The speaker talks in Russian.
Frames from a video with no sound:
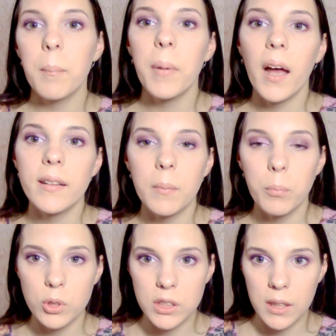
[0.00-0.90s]
пятна
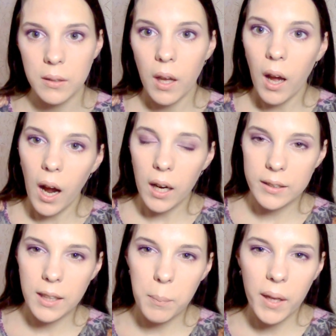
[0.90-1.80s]
после
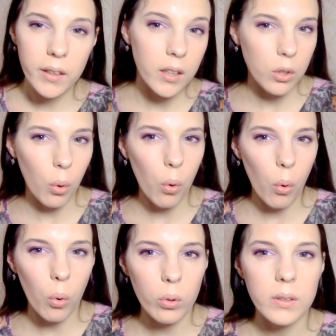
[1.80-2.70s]
акне пятна, то
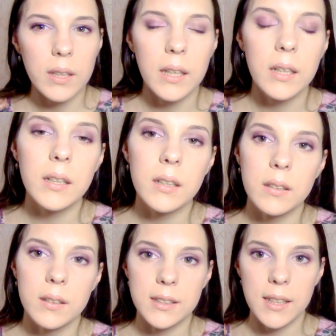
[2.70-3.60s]
он их,
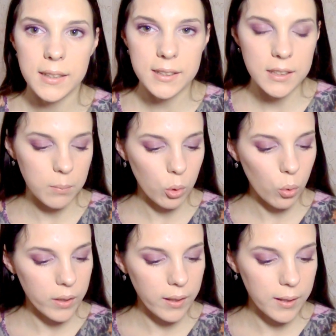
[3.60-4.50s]
кстати,
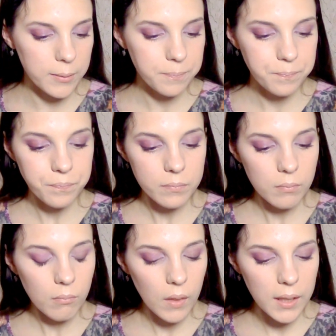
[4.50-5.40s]
немного так
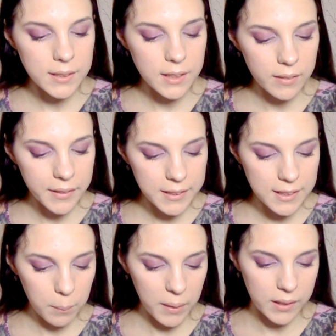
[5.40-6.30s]
делает
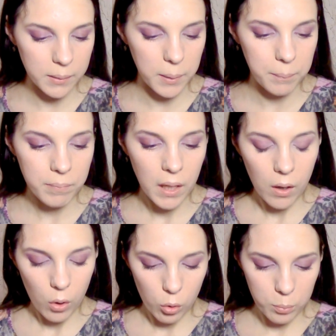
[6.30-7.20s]
незаметными.
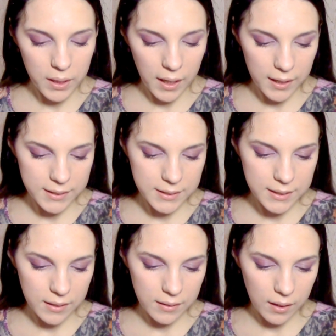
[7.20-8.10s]
У меня
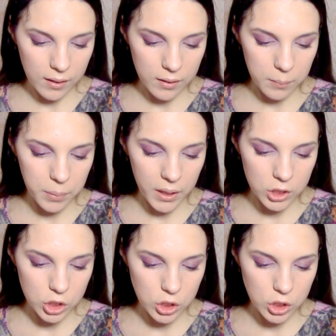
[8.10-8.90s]
оттенок беж